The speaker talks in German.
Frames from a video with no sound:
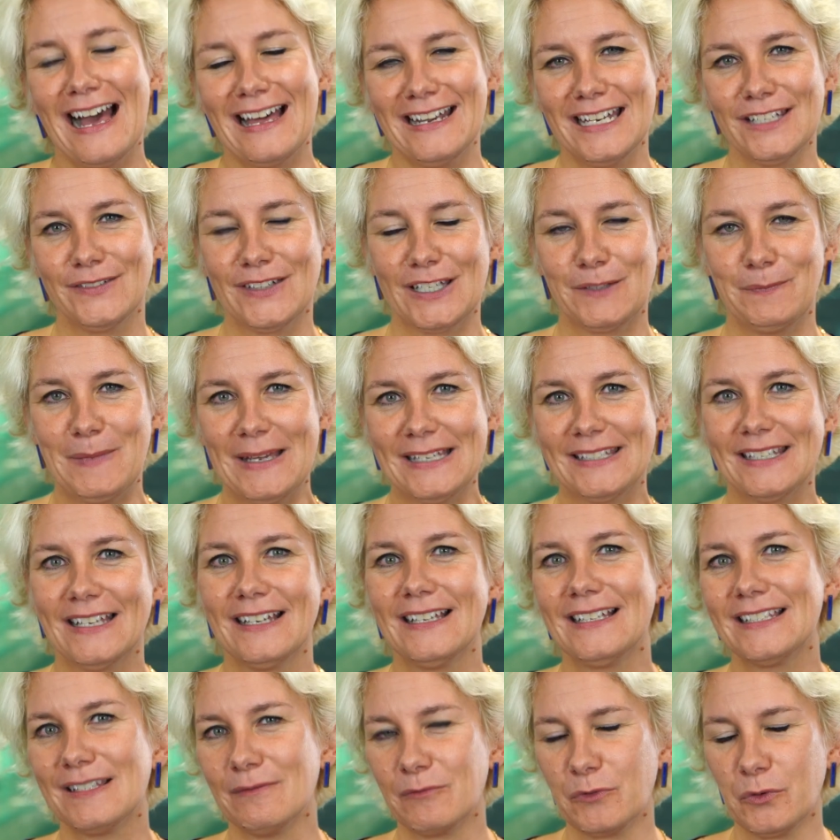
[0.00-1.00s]
Alles, was
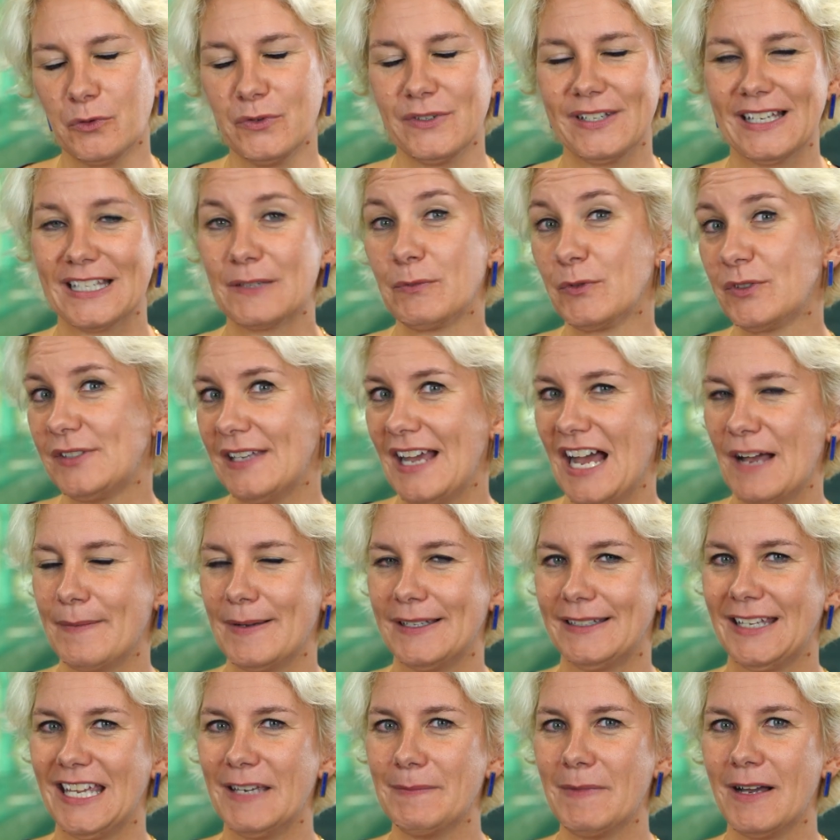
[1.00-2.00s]
besser ist, im Grundsatz muss der
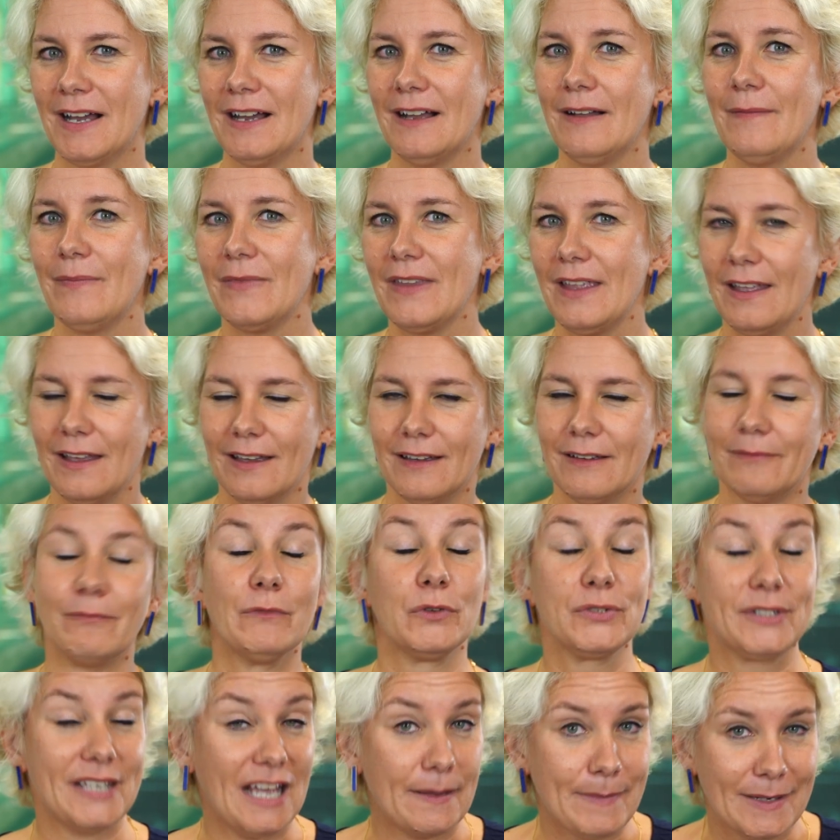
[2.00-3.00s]
Arbeitgeber, äh,
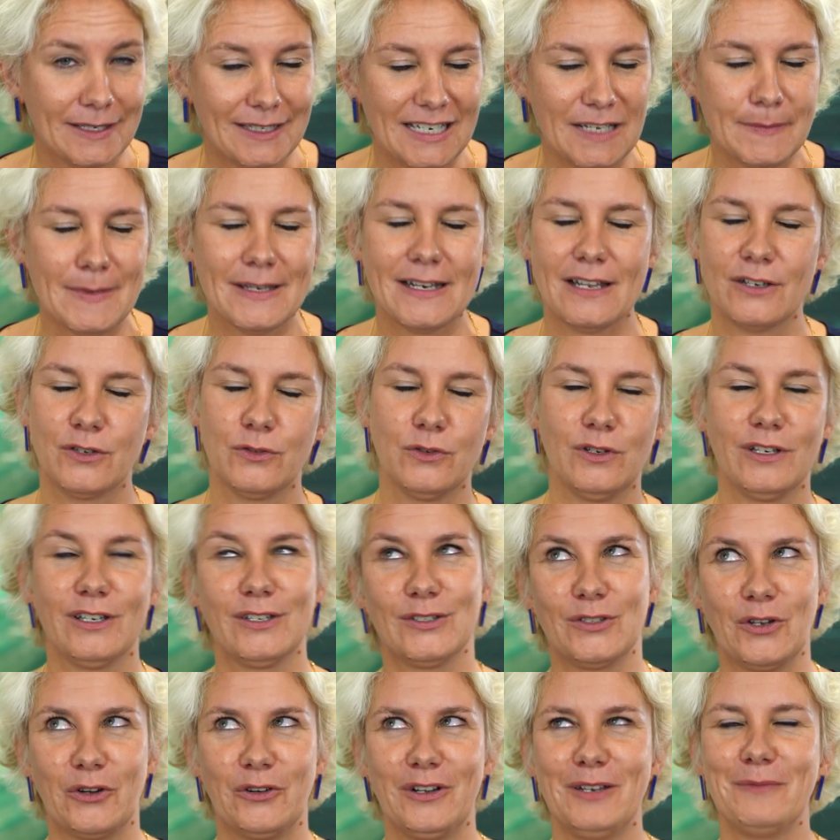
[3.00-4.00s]
muss der Arbeitnehmer
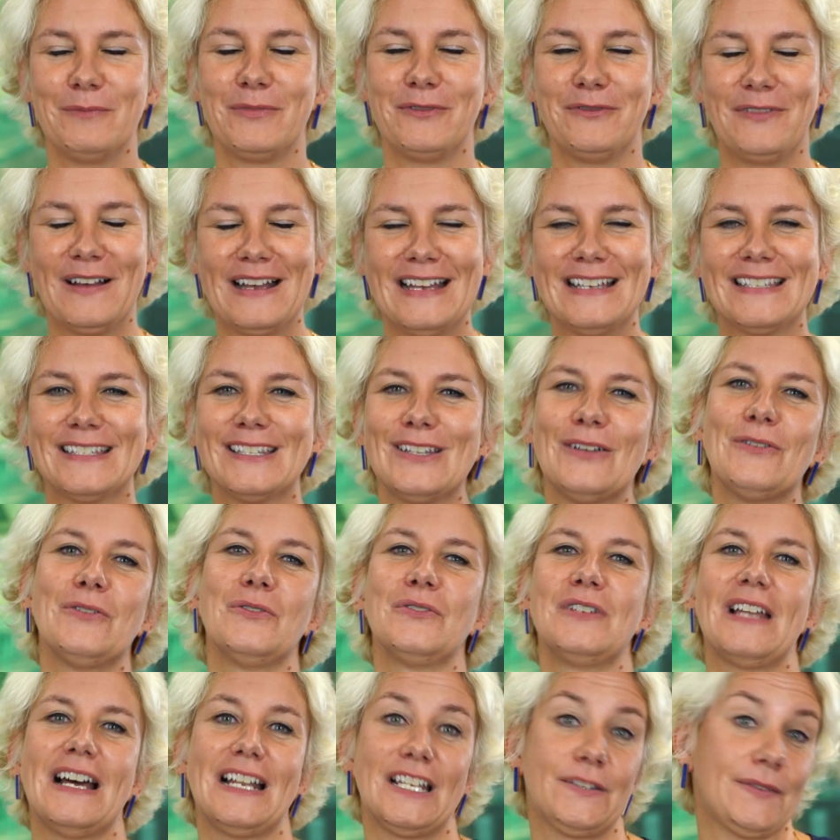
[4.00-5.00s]
natürlich, sorry, beweisen.
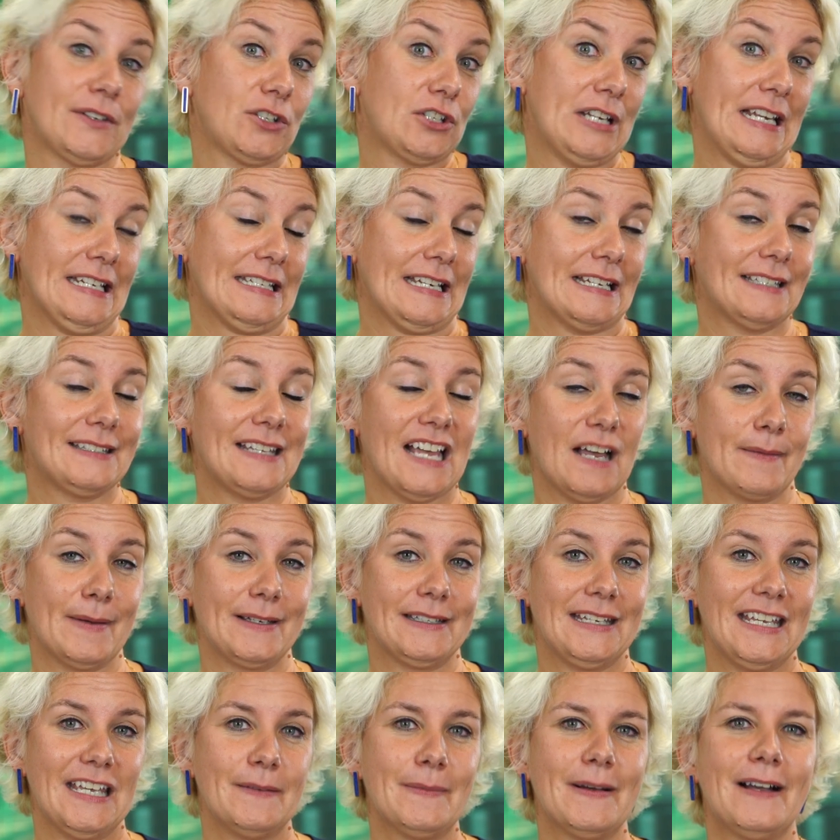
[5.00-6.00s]
Und alles, was schlechter ist, der
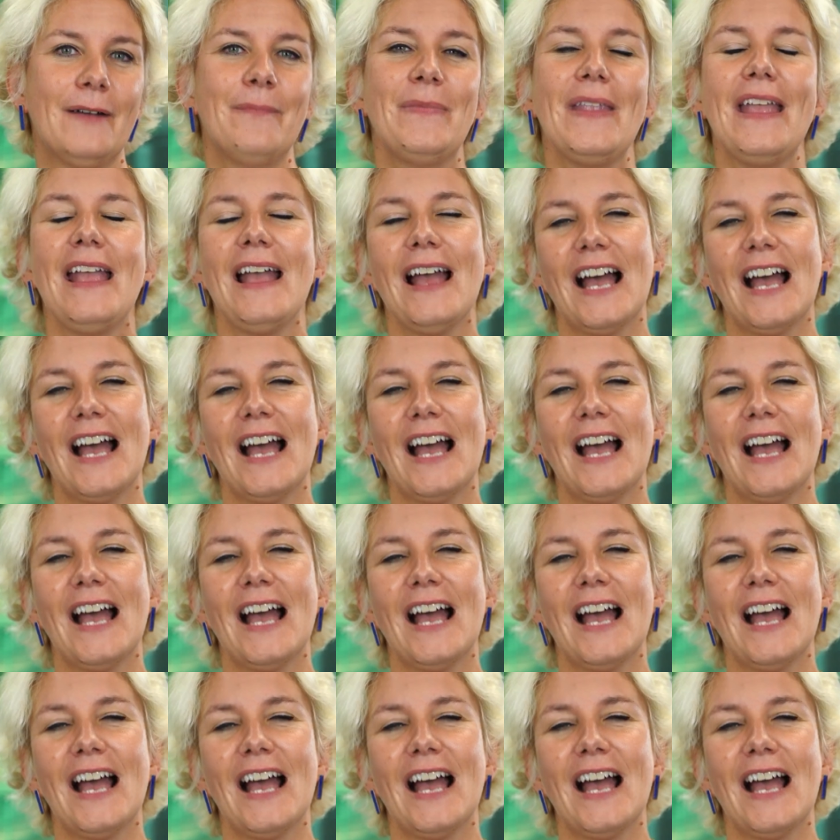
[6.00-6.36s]
Arbeitgeber.